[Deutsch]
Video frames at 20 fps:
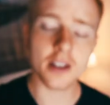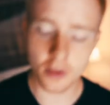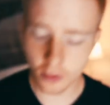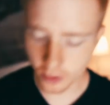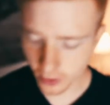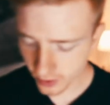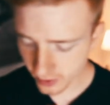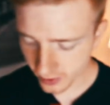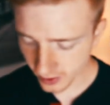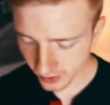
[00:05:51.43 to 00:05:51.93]

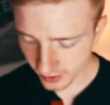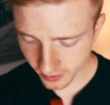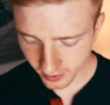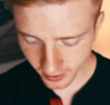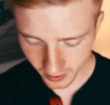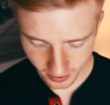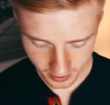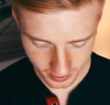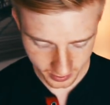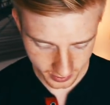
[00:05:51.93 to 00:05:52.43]

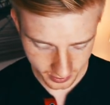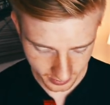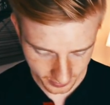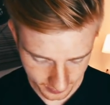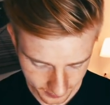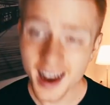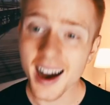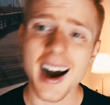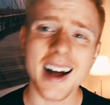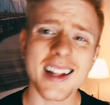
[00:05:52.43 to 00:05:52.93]
Grundsätzlich
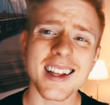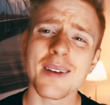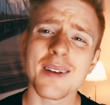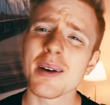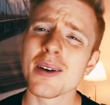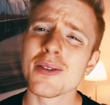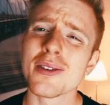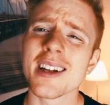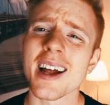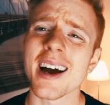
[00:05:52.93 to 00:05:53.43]
hat er aber
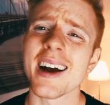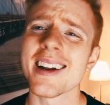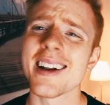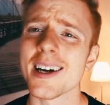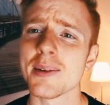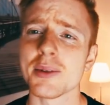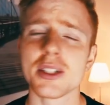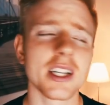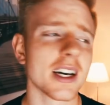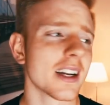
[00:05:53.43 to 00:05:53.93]
nur
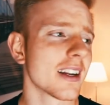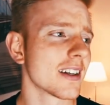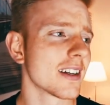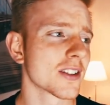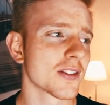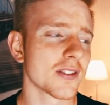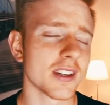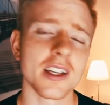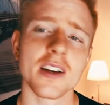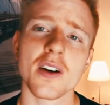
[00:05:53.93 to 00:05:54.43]
dreieinhalb Sterne,
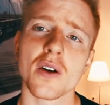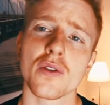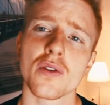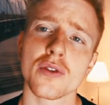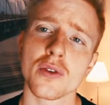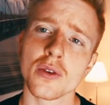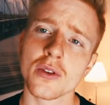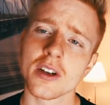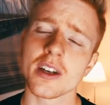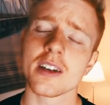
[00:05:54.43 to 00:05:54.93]
also wenn ihr auf
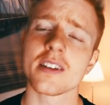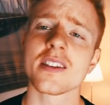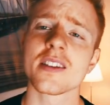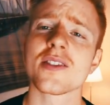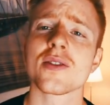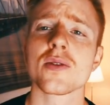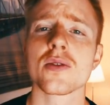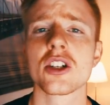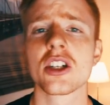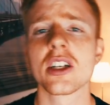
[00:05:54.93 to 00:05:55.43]

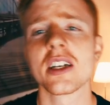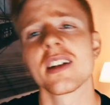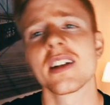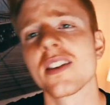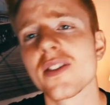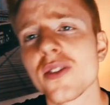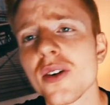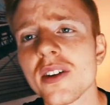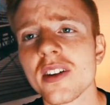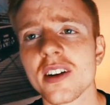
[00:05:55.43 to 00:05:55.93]
Kundenrezession steht, dann
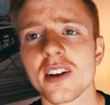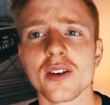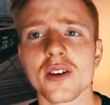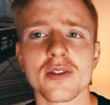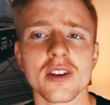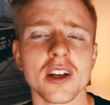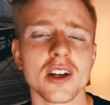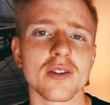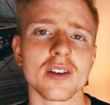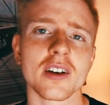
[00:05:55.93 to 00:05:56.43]
solltet ihr
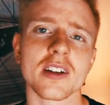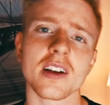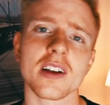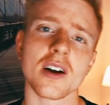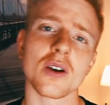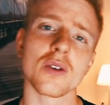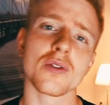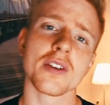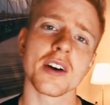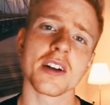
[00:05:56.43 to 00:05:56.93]
auf jeden Fall
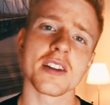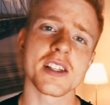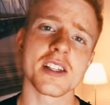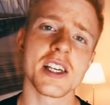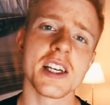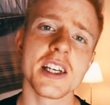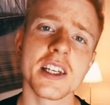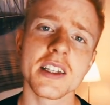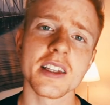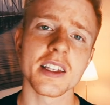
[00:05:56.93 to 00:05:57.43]
darauf
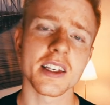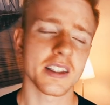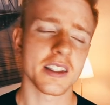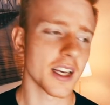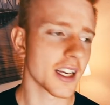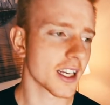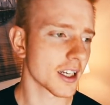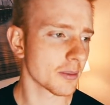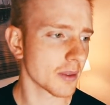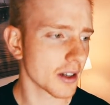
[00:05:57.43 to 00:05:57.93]
verzichten. Ich
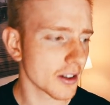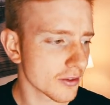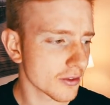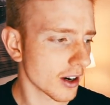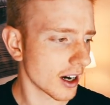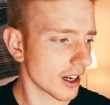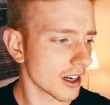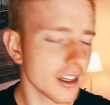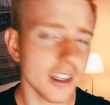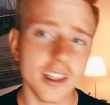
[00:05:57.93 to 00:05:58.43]
denke mal,
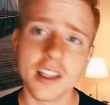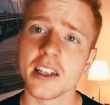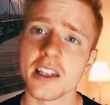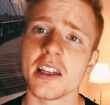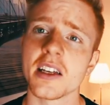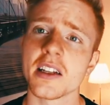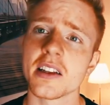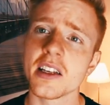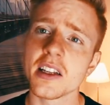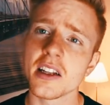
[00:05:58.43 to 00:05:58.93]
für alle
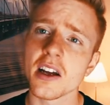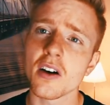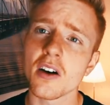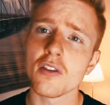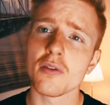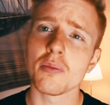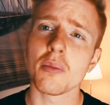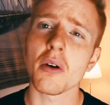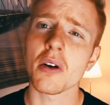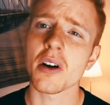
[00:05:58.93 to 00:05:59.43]
diejenigen, die
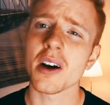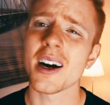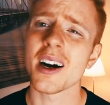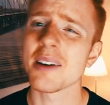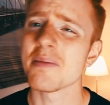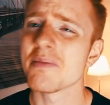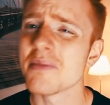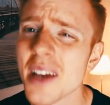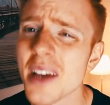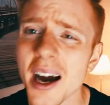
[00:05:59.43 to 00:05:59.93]
darauf Bock
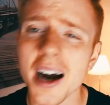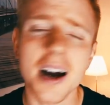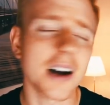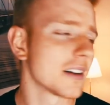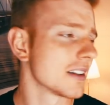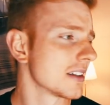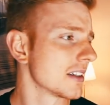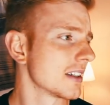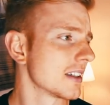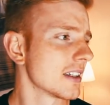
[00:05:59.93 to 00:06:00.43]
haben, ja,
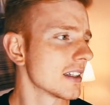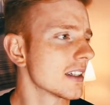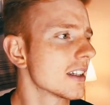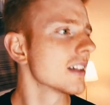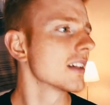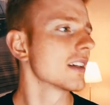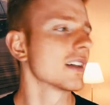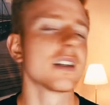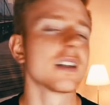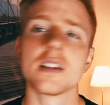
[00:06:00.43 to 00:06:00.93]

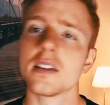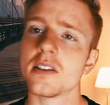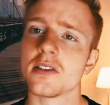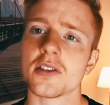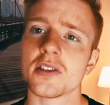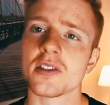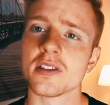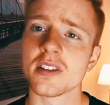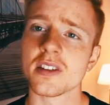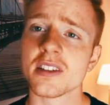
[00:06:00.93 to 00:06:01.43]
die
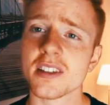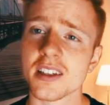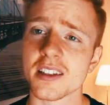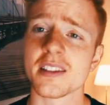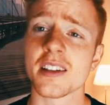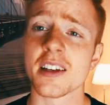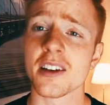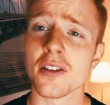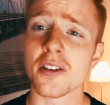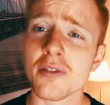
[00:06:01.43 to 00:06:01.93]
sollten sich das
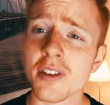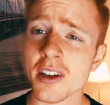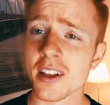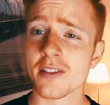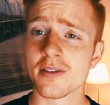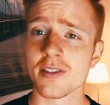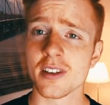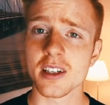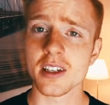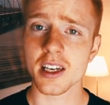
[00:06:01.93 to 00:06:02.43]
Ding auf jeden
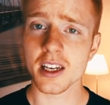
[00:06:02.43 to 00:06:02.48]
Fall